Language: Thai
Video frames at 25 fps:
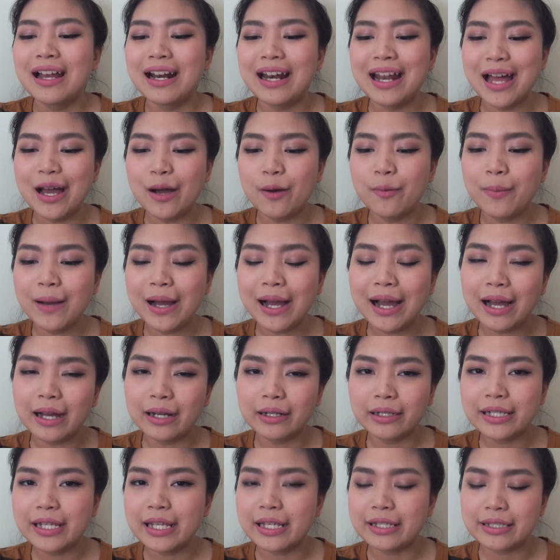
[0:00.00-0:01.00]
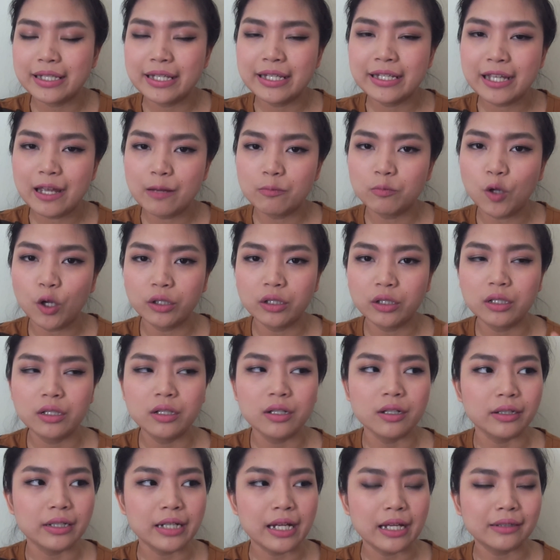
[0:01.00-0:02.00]
แล้วบางครั้งเนี่ยยิ่งแกมนอน
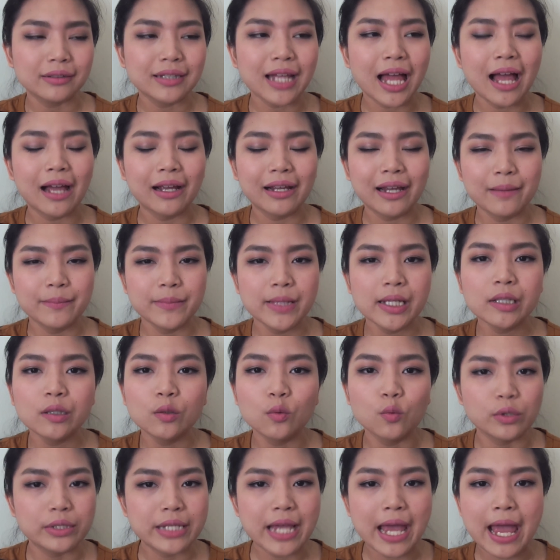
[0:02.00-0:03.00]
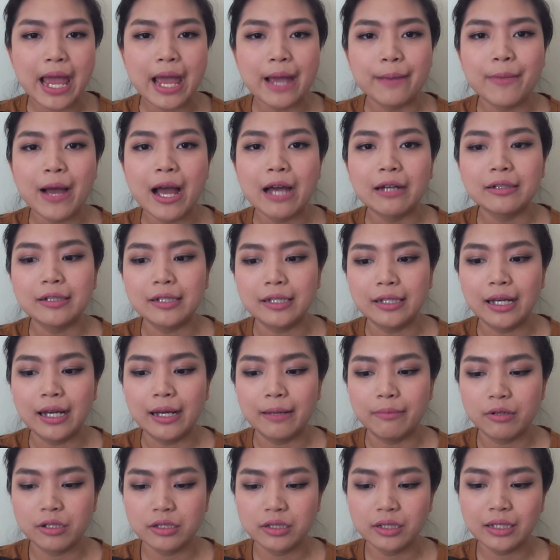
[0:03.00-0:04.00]
ดึกๆเนี่ยตาแกมยิ่งดูแย่มากเลย
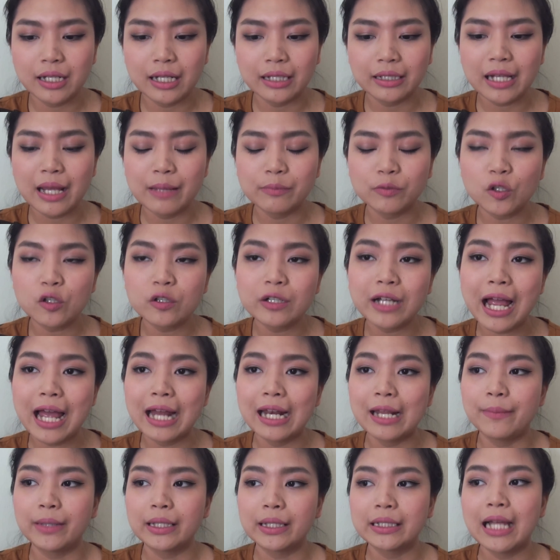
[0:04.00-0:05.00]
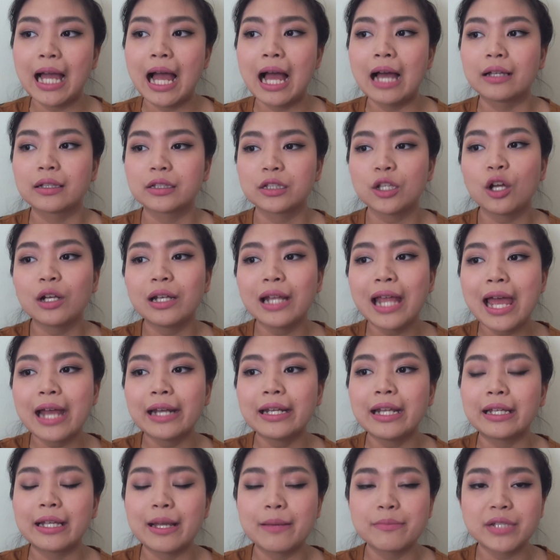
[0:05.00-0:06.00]
ค่ะ เพราะฉะนั้นแกมต้องการอะไรบางอย่าง ตอนแรก
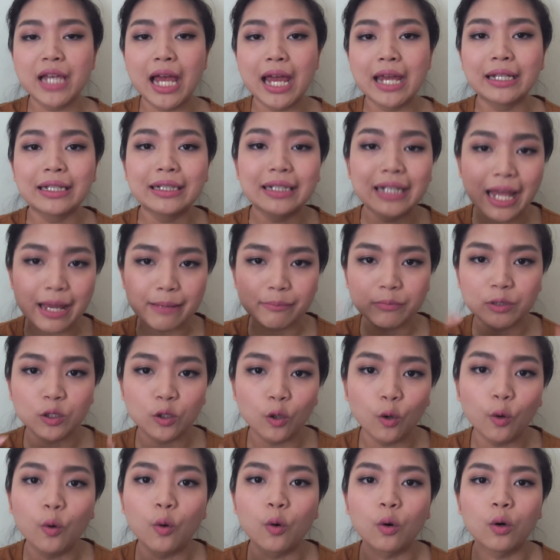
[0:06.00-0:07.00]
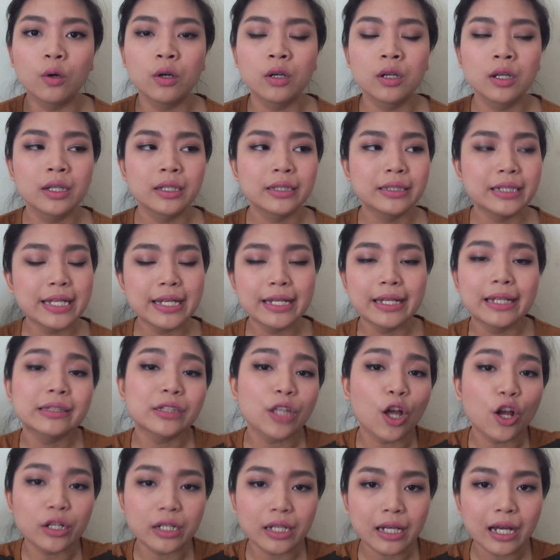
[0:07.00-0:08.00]
เนี่ยแกมใช้แกลมโกล ที่
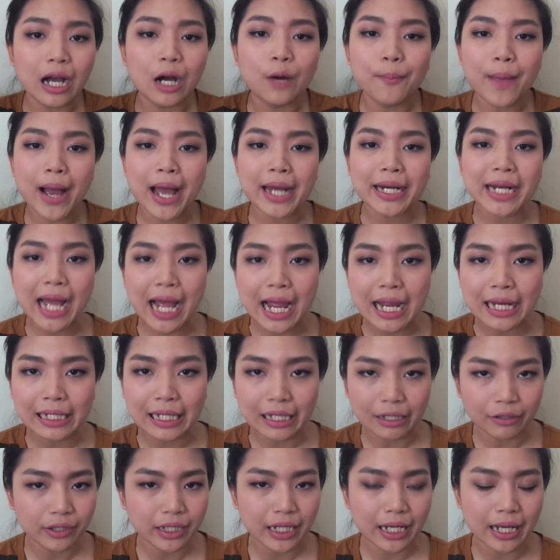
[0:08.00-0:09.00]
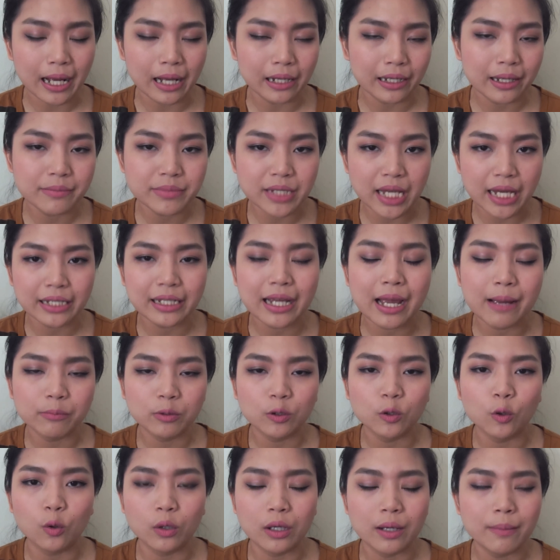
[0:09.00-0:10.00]
ตอนนี้เขามาไทยแล้วนะคะ แกมใช้แกลม
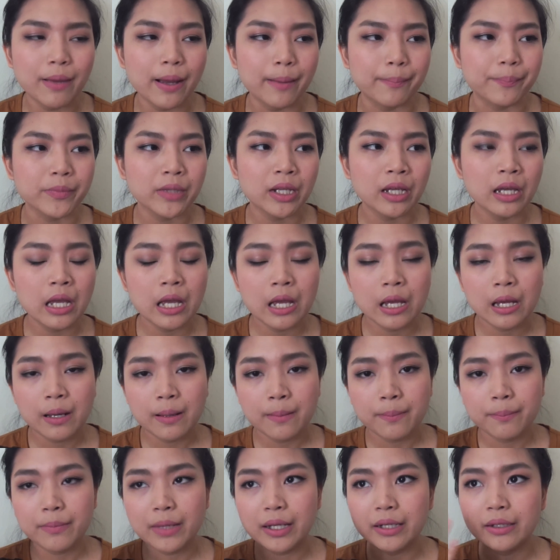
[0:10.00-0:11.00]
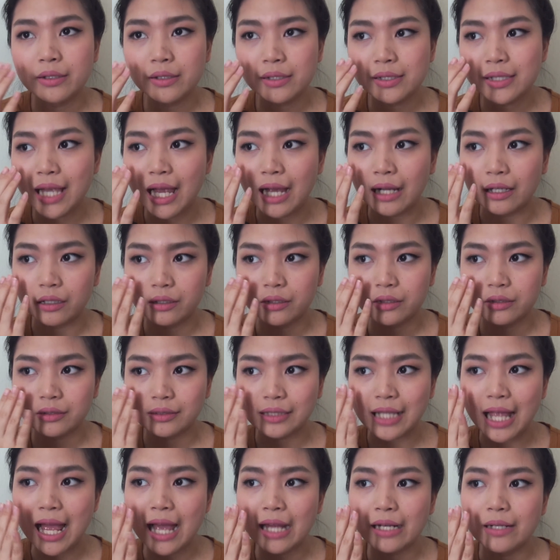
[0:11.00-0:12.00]
โกลแล้วแบบ มันจัด
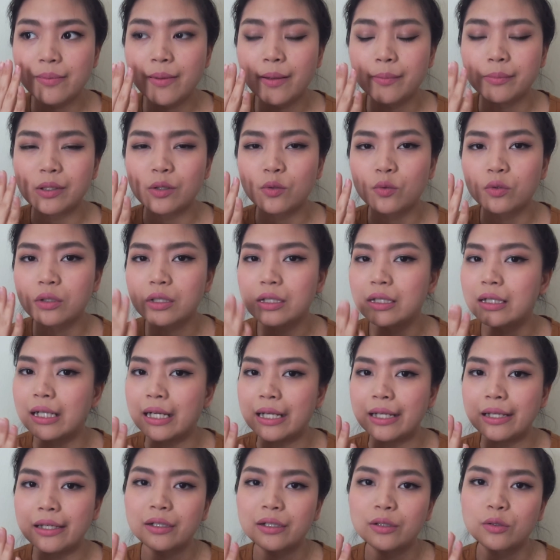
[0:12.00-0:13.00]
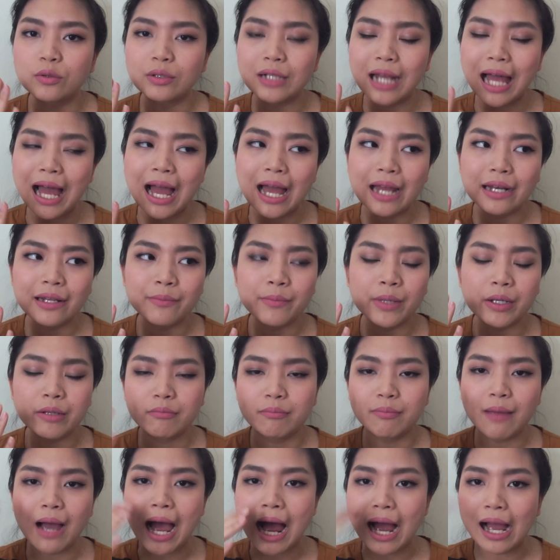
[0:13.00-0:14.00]
ตาที่แบบดูเหนื่อดูล้าเนี่ย มัน
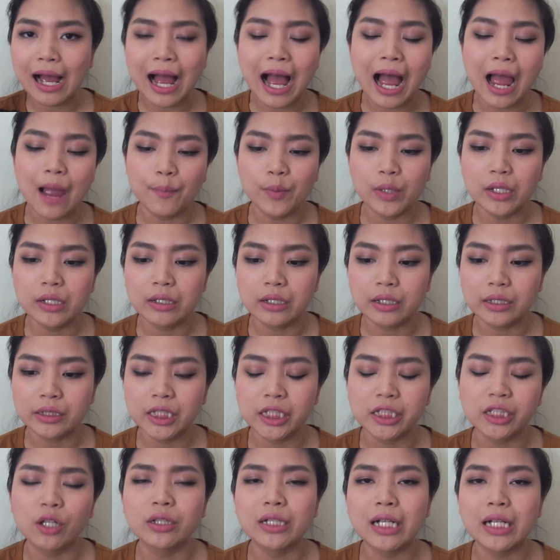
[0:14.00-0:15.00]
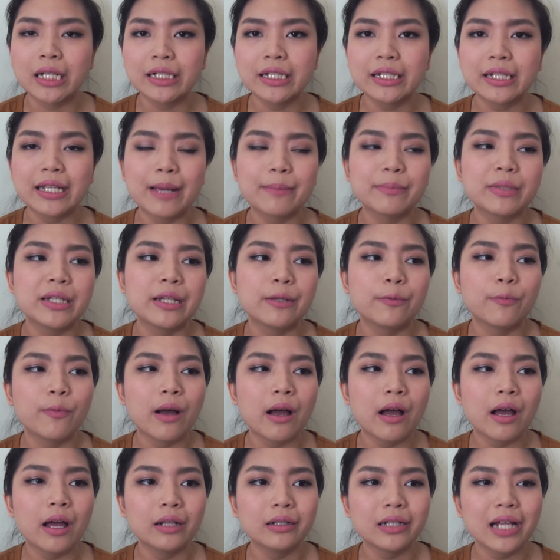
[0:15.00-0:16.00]
บางหายไปเลย แต่ตอนนั้นที่แกมคิด
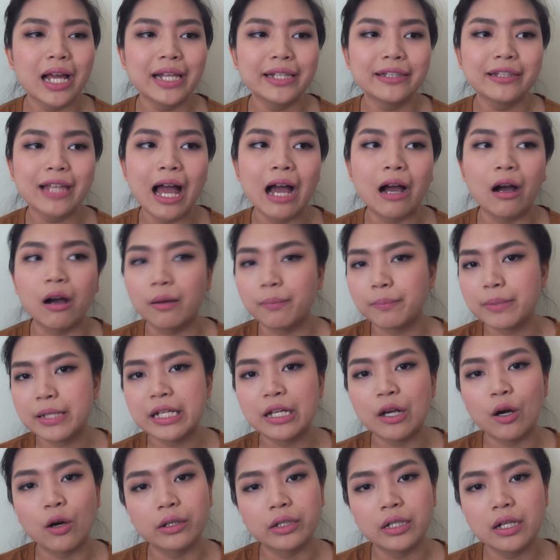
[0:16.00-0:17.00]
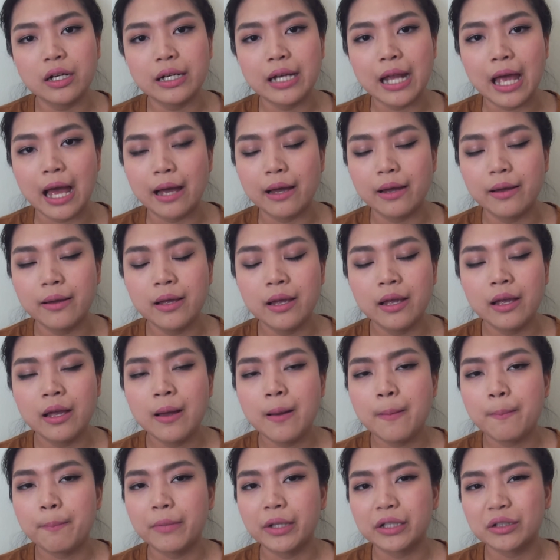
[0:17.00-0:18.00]
ว่าถ้าสั่งพรีออเดอร์เนี่ย
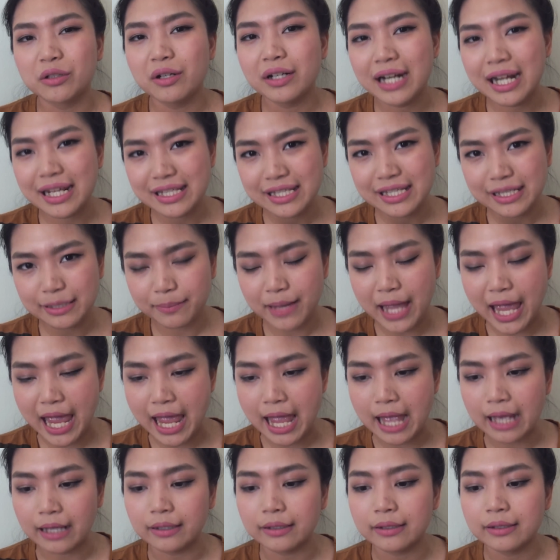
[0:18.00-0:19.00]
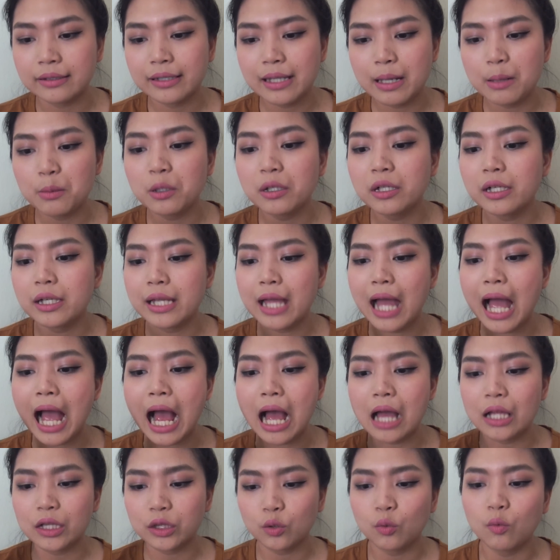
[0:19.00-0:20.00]
มันค่อนข้างจะแพงแกมก็เลย
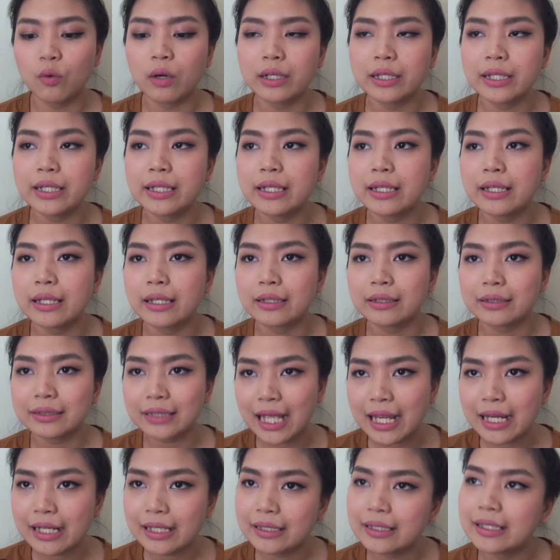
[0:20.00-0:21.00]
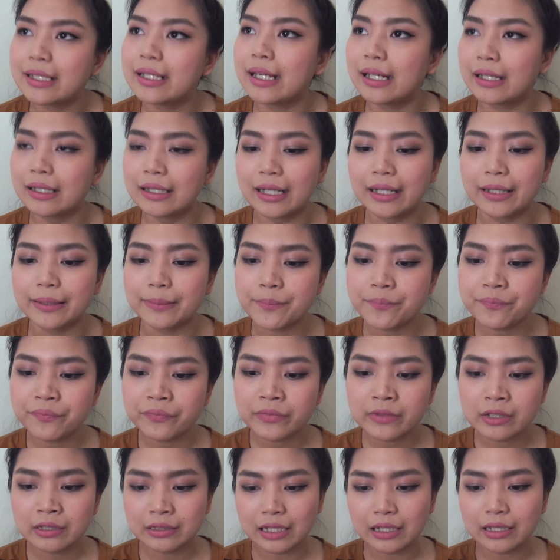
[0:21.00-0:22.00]
หาตัวที่ใกล้เคียงกัน
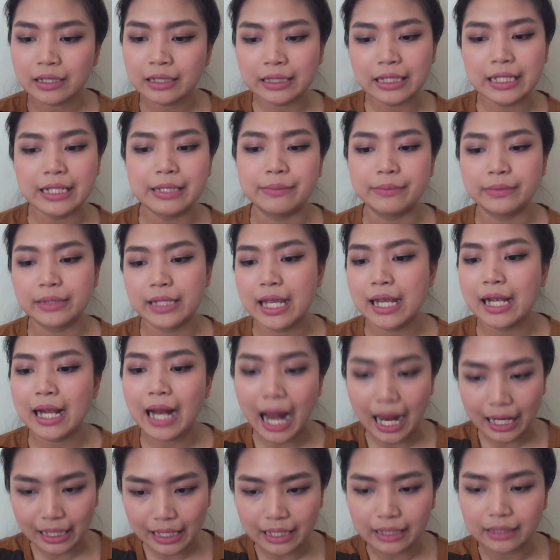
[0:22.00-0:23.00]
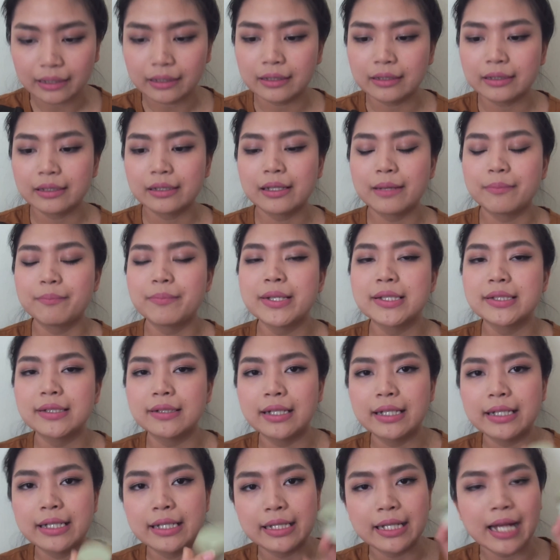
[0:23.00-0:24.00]
และกลิ่นคล้ายๆ กัน แกมไปเจ
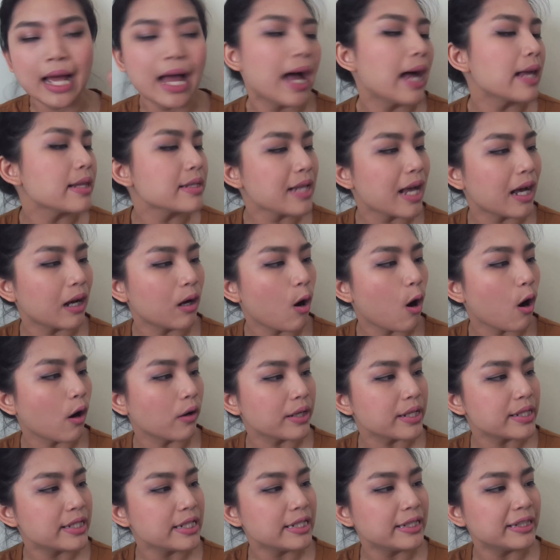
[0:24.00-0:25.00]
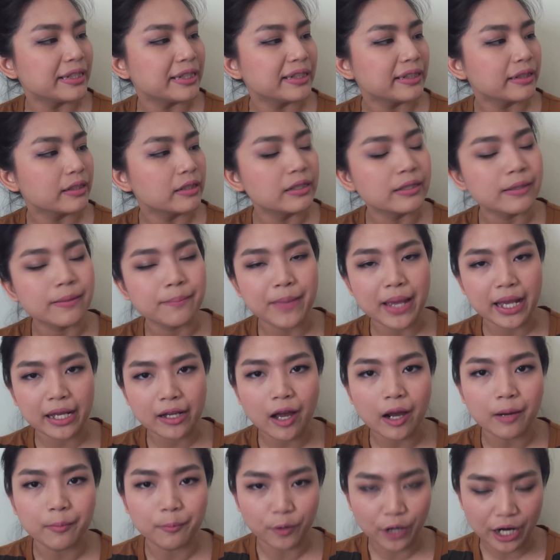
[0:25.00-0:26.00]
ออันนี้นะคะจาก Origins คือ
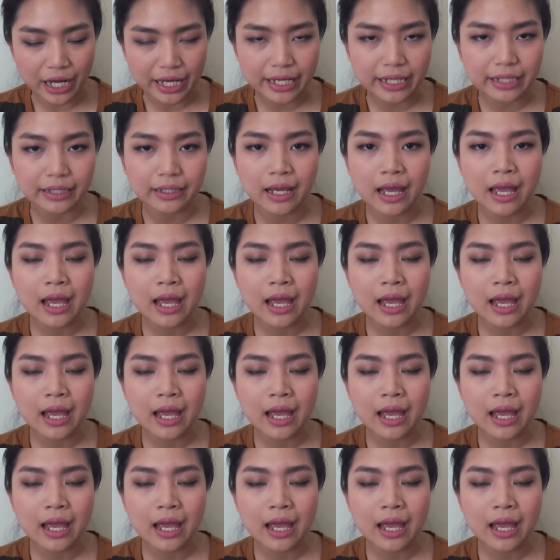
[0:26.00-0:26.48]
Mega Bright